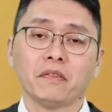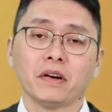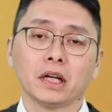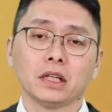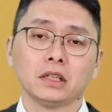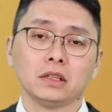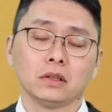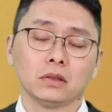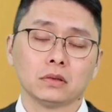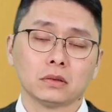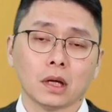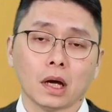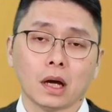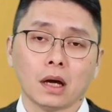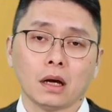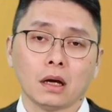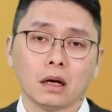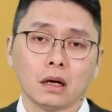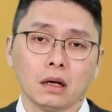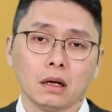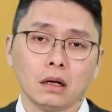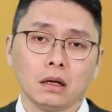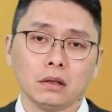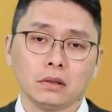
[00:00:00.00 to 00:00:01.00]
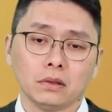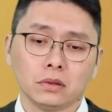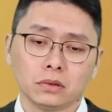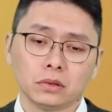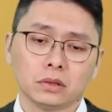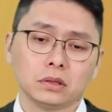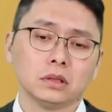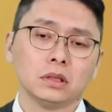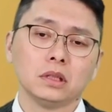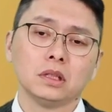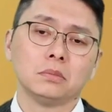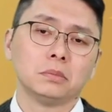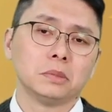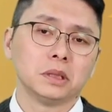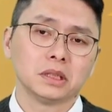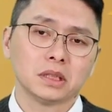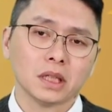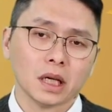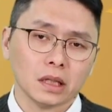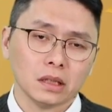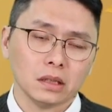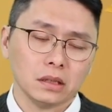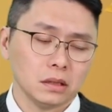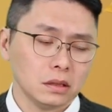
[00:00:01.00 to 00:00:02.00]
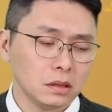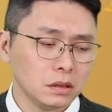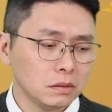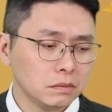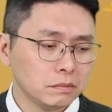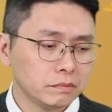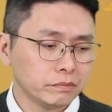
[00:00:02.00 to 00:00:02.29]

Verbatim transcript: 发力又大，又是热门产业，